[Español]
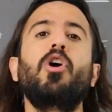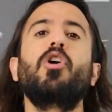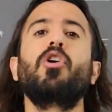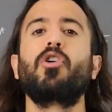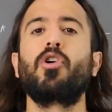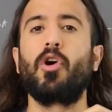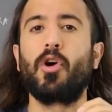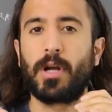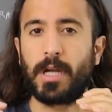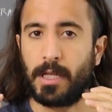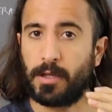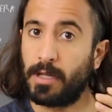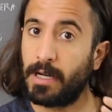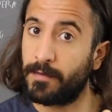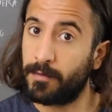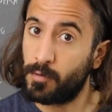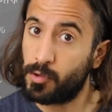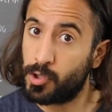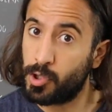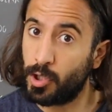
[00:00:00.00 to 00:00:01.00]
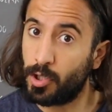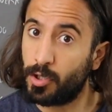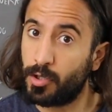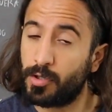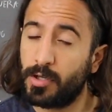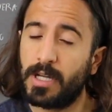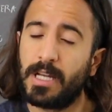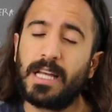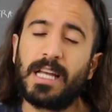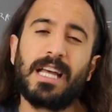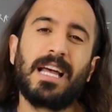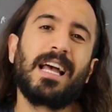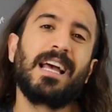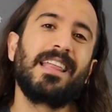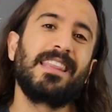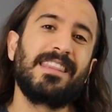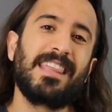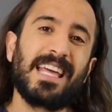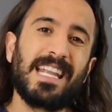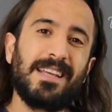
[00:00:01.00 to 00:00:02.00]
cogiendo la función,
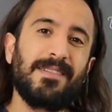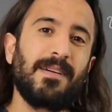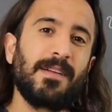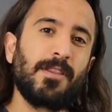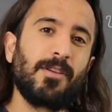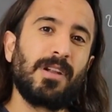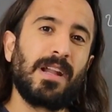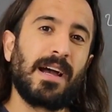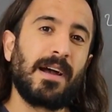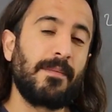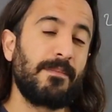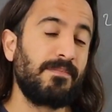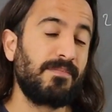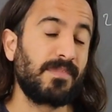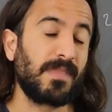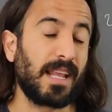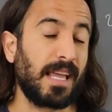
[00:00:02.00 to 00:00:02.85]
derivándola